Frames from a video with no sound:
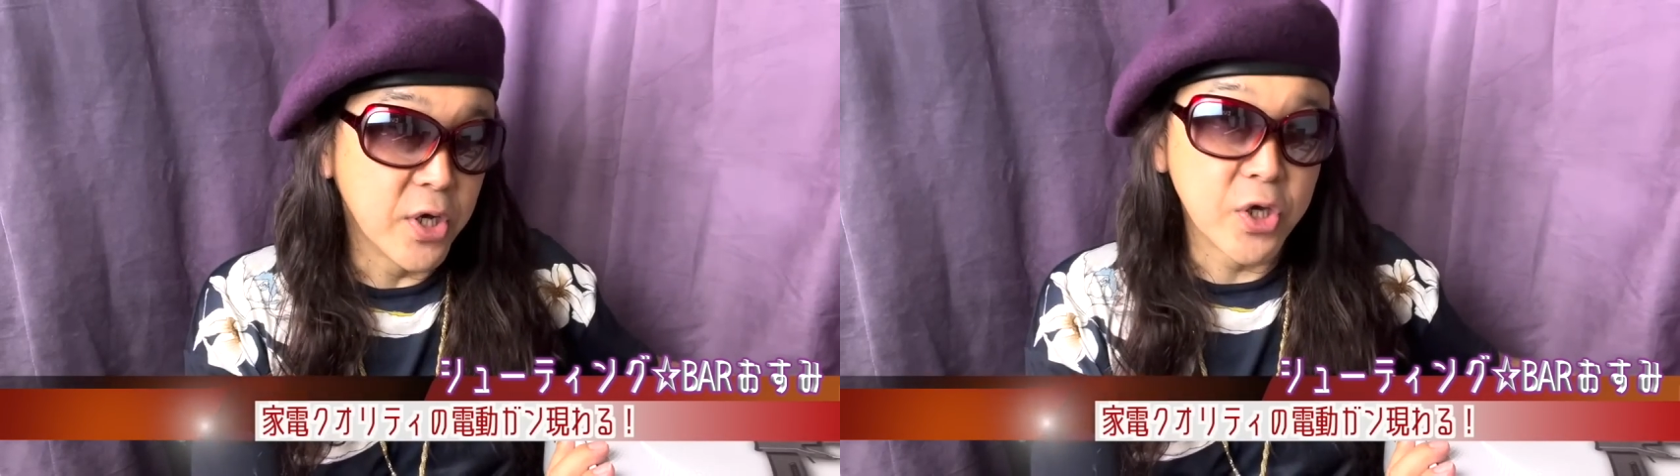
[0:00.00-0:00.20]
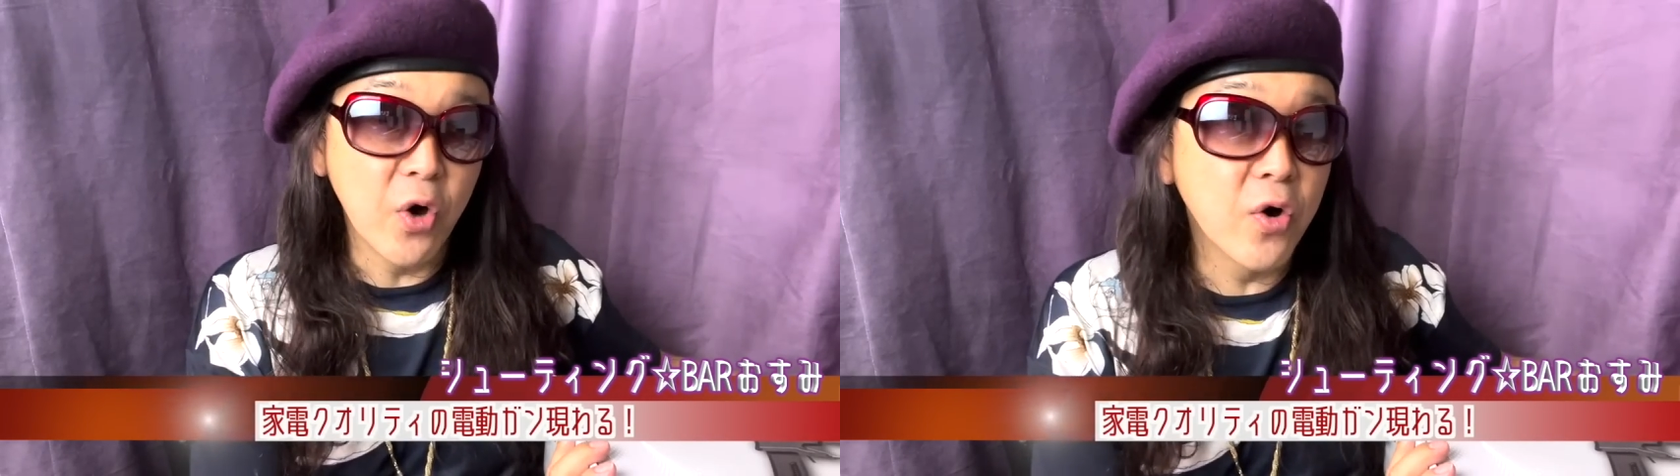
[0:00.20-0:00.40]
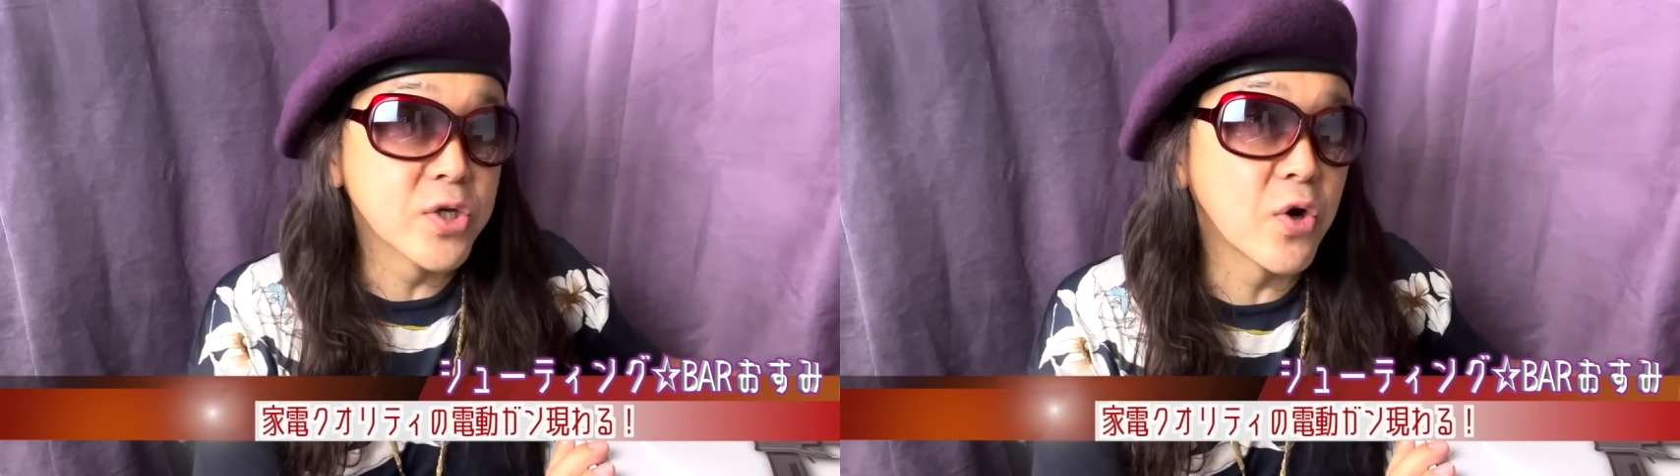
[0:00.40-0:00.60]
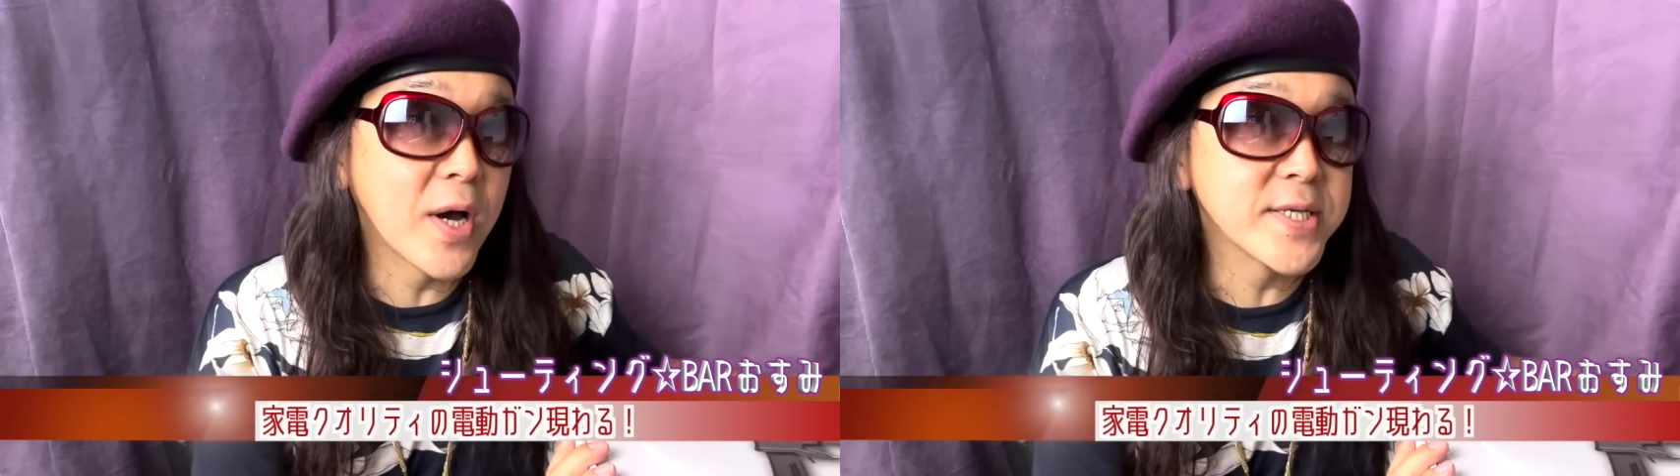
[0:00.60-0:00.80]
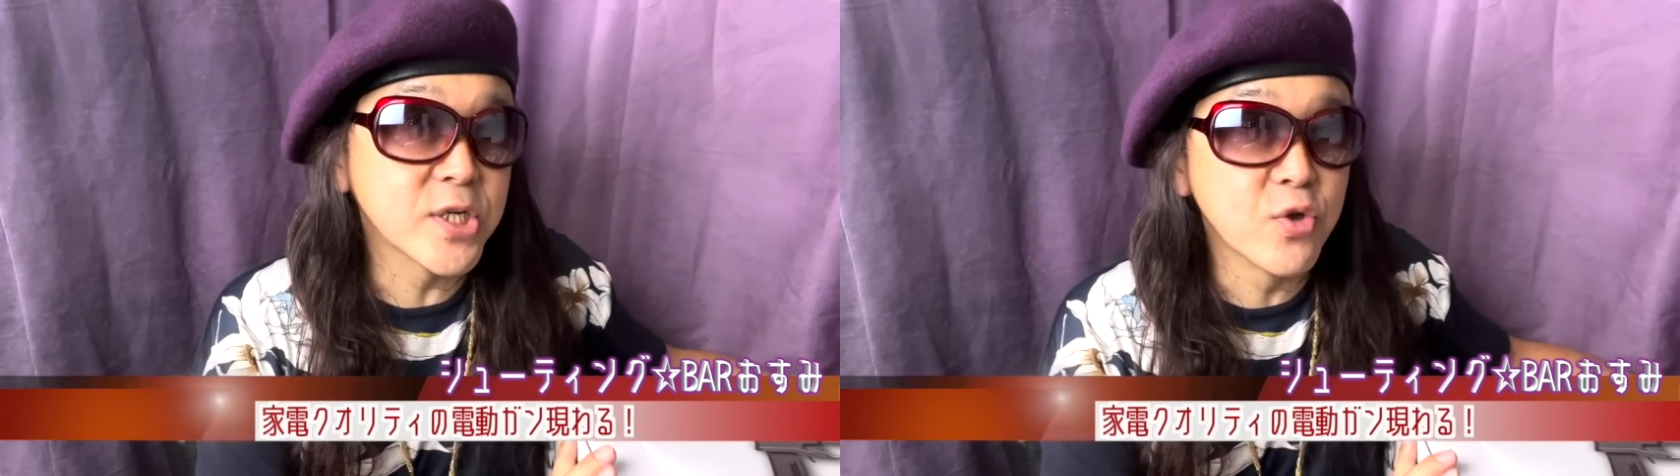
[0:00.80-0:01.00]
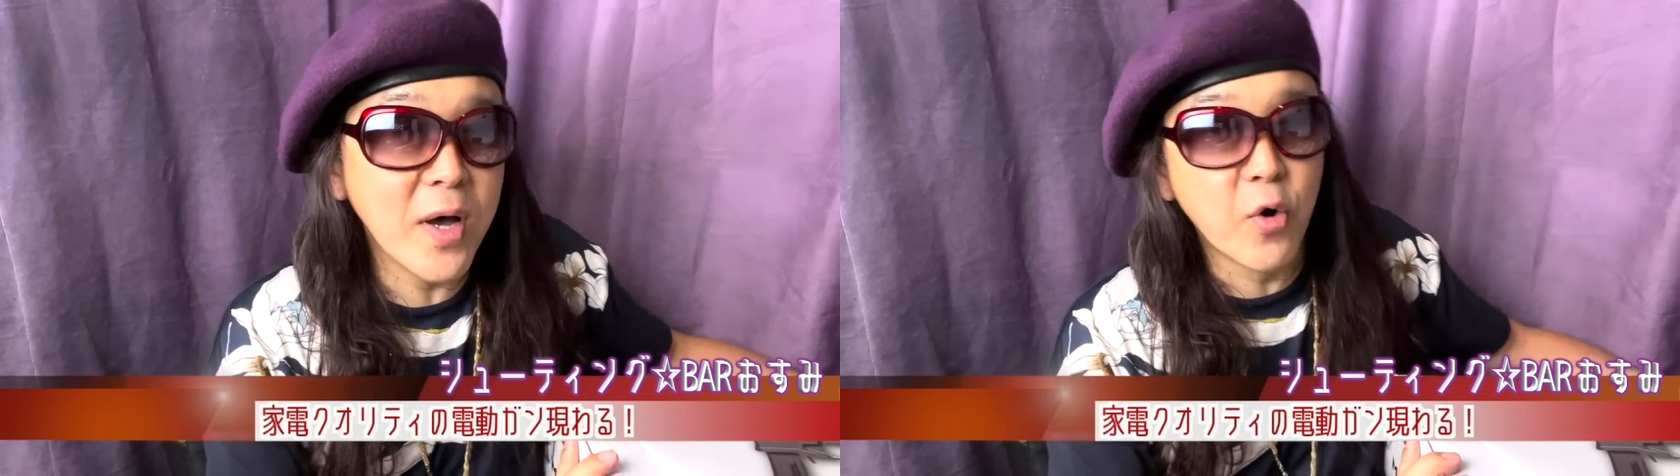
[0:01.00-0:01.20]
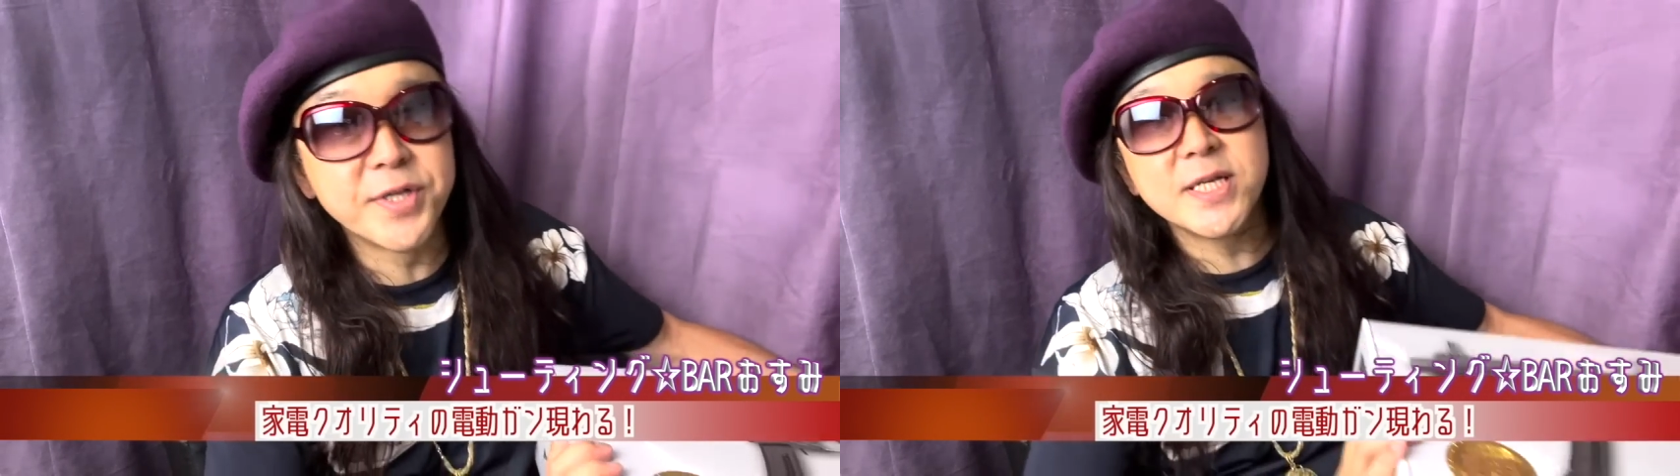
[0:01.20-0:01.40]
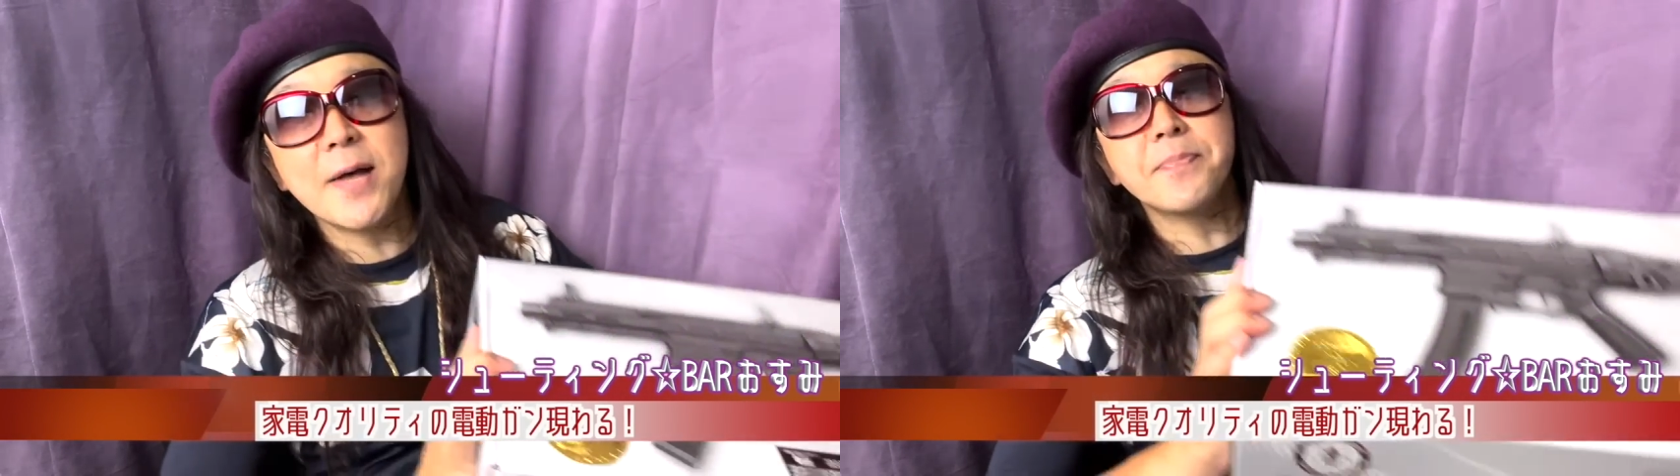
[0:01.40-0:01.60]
今日ご紹介するのはこちら。